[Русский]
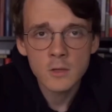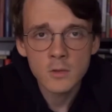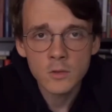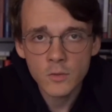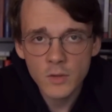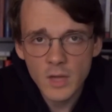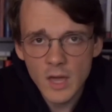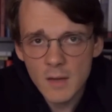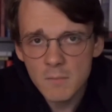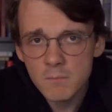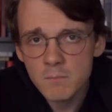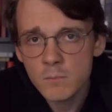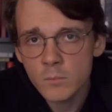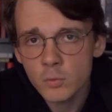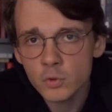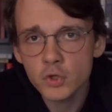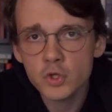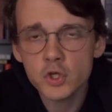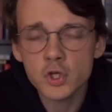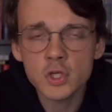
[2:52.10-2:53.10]
Но я,
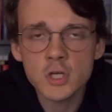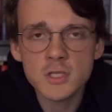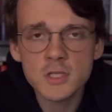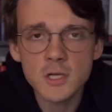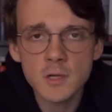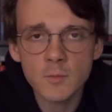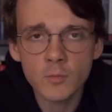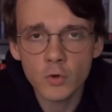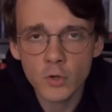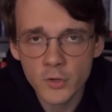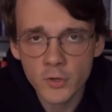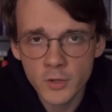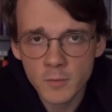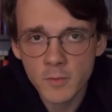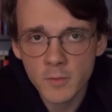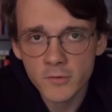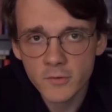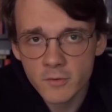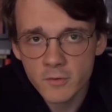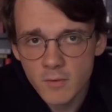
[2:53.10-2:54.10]
будучи жителем города
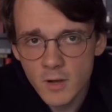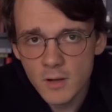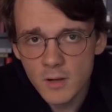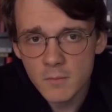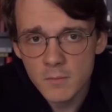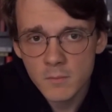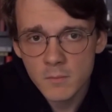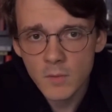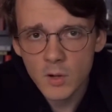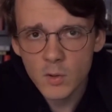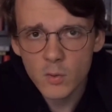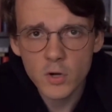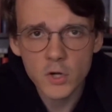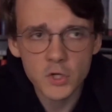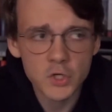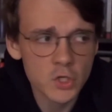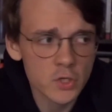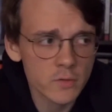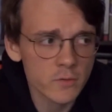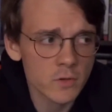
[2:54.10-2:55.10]
Москва, могу
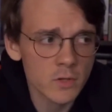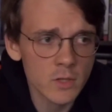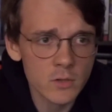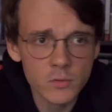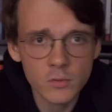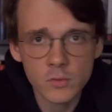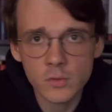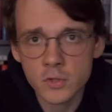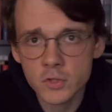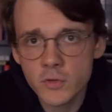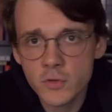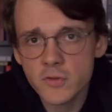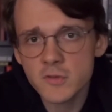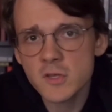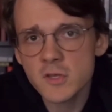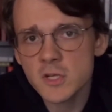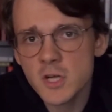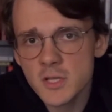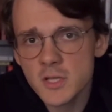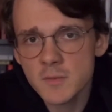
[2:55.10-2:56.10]
рассчитывать на то, что
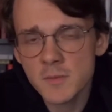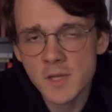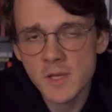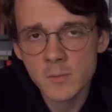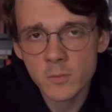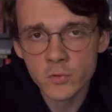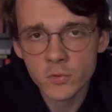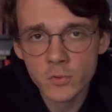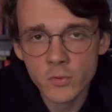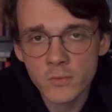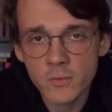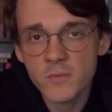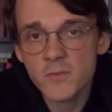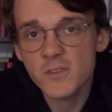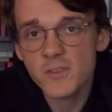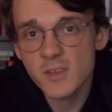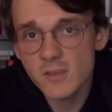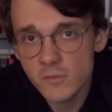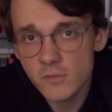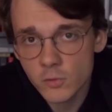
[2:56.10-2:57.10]
содержать меня будут в
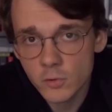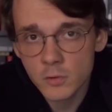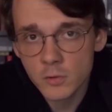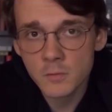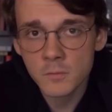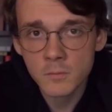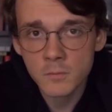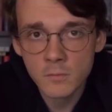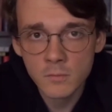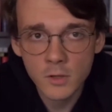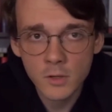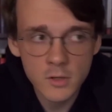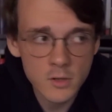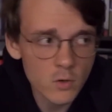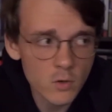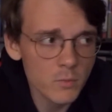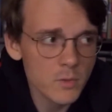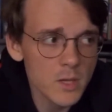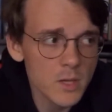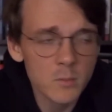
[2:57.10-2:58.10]
СИЗО,
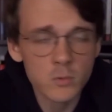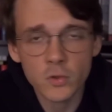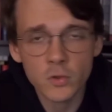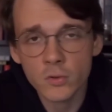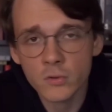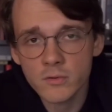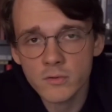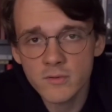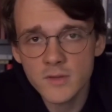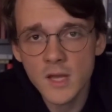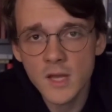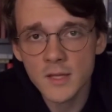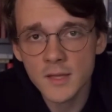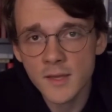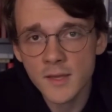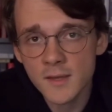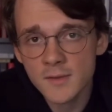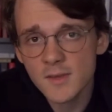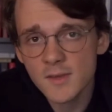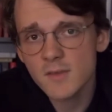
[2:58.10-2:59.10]
где у меня будут
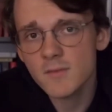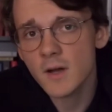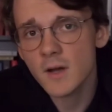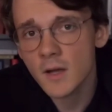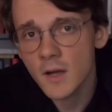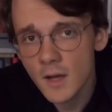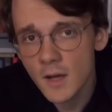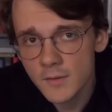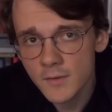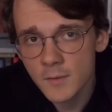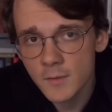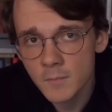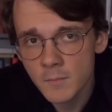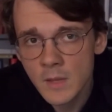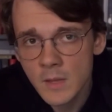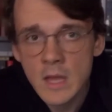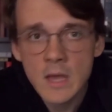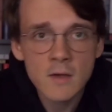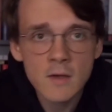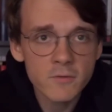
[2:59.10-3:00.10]
свидания с адвокатом,
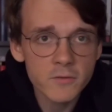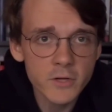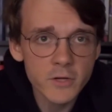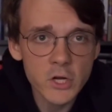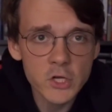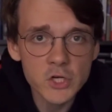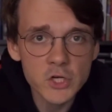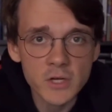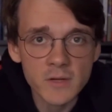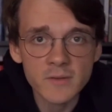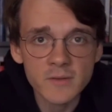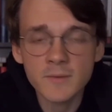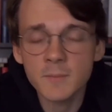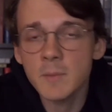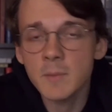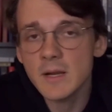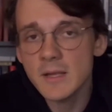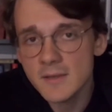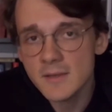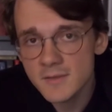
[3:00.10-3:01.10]
встречи с
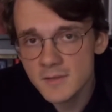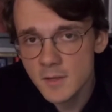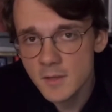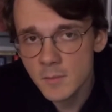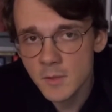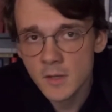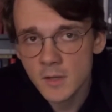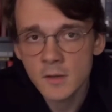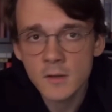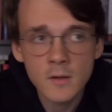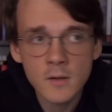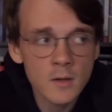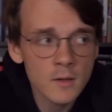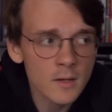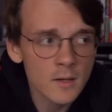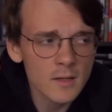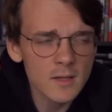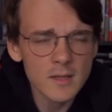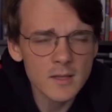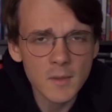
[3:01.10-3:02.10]
близкими,
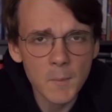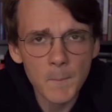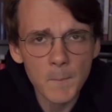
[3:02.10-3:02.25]
какие-то